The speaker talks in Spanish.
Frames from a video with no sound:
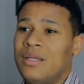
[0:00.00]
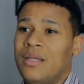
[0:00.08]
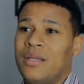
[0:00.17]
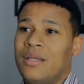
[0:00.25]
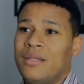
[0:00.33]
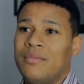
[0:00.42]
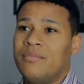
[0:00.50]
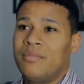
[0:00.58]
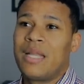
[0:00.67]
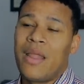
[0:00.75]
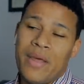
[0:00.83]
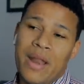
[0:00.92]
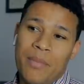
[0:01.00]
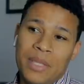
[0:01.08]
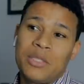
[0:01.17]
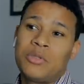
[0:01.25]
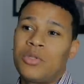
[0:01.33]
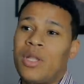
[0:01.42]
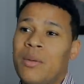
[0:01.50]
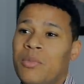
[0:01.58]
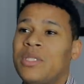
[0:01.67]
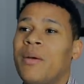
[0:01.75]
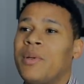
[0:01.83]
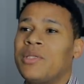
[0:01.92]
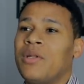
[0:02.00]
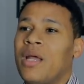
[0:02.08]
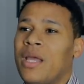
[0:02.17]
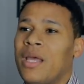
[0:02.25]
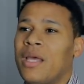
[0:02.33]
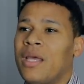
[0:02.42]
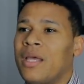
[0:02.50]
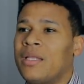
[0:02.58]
eh, verdaderamente tú tienes muchas personas que,